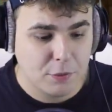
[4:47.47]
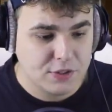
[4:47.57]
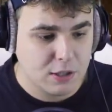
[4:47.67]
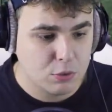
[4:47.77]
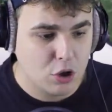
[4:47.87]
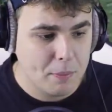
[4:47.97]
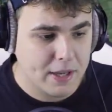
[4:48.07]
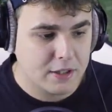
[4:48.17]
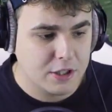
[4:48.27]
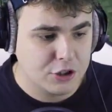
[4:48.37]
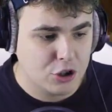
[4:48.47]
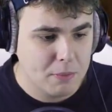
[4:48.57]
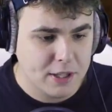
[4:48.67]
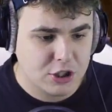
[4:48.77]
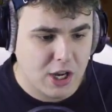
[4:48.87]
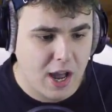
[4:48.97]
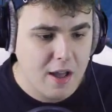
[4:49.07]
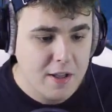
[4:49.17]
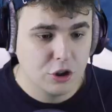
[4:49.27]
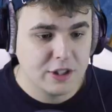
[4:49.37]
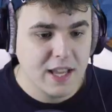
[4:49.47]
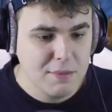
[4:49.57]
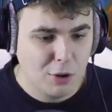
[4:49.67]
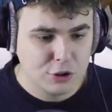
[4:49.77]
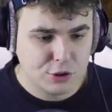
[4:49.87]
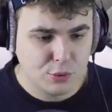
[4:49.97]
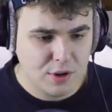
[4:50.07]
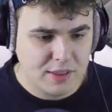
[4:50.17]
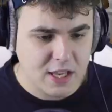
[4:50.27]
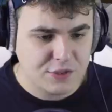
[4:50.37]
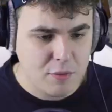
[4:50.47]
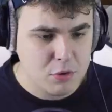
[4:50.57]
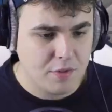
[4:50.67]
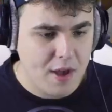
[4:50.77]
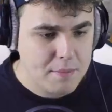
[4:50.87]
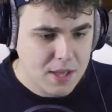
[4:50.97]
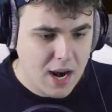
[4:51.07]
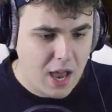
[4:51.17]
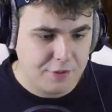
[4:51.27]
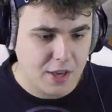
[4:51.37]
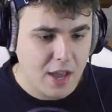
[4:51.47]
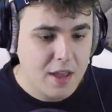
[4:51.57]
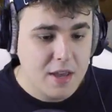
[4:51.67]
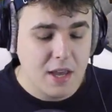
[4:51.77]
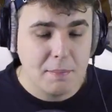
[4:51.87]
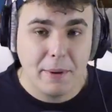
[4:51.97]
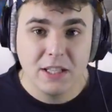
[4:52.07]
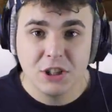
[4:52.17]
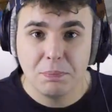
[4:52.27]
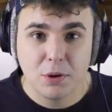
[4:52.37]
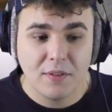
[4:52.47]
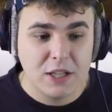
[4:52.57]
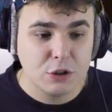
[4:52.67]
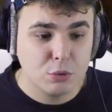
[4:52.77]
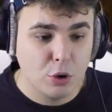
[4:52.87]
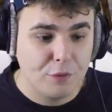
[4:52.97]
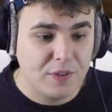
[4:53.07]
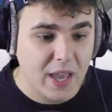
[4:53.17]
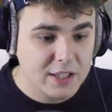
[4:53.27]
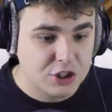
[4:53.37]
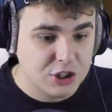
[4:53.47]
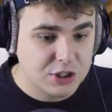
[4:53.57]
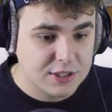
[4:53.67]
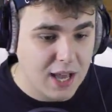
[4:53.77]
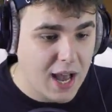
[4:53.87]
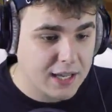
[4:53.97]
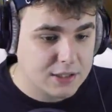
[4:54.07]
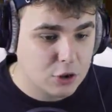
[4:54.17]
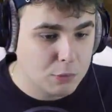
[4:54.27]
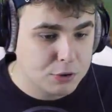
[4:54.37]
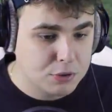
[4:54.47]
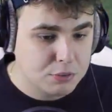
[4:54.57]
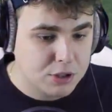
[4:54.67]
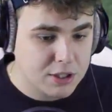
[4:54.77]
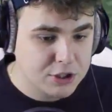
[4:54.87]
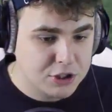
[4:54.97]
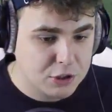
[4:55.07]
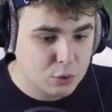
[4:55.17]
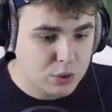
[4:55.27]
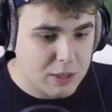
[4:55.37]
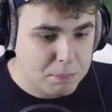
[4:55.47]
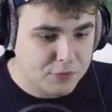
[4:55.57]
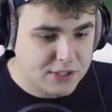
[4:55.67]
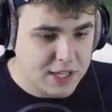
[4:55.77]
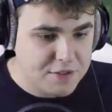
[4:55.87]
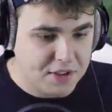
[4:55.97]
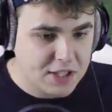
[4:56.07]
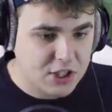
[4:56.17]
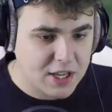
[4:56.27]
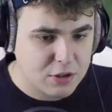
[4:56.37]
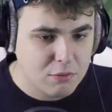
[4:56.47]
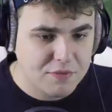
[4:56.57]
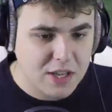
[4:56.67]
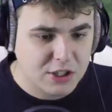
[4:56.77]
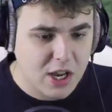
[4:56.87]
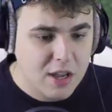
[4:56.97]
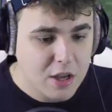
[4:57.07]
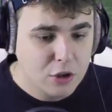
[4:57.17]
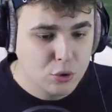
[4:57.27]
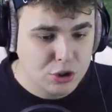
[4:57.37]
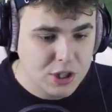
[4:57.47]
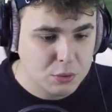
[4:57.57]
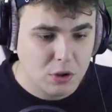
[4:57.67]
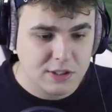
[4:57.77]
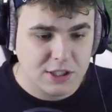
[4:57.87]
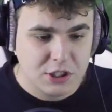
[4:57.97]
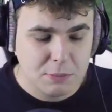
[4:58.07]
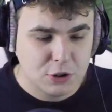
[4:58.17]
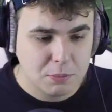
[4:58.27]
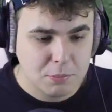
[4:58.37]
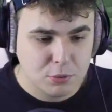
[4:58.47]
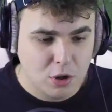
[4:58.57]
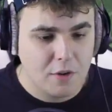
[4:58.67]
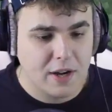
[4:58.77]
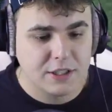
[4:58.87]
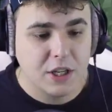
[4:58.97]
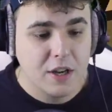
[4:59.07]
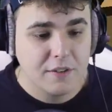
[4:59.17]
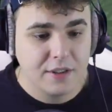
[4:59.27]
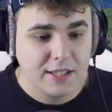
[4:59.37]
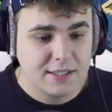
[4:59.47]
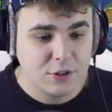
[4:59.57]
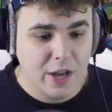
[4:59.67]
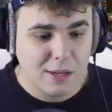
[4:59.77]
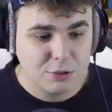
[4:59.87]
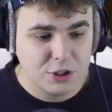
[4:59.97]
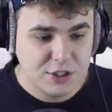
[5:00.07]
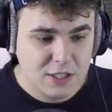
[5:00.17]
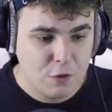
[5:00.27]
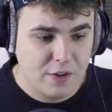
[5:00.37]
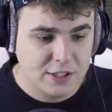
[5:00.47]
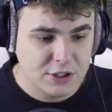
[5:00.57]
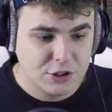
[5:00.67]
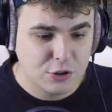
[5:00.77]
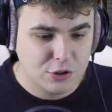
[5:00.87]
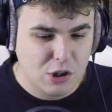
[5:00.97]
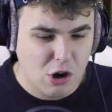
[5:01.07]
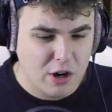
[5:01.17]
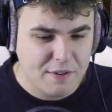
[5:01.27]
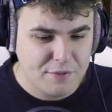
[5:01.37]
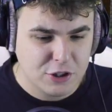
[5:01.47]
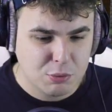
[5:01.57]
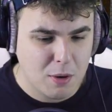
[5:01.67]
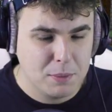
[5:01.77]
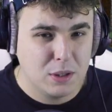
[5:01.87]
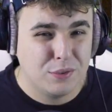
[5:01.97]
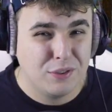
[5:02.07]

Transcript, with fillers: powstał domek y, ziomeczka. No i ten most, który też wybudowałem na live'ie, y, będzie prowadził do wieży. Tak, dobrze usłyszeliście, tutaj powstanie wieża i tą wieżę już niedługo zaczniemy sobie budować. Więc no jak możecie zauważyć, no trochę wyszła mi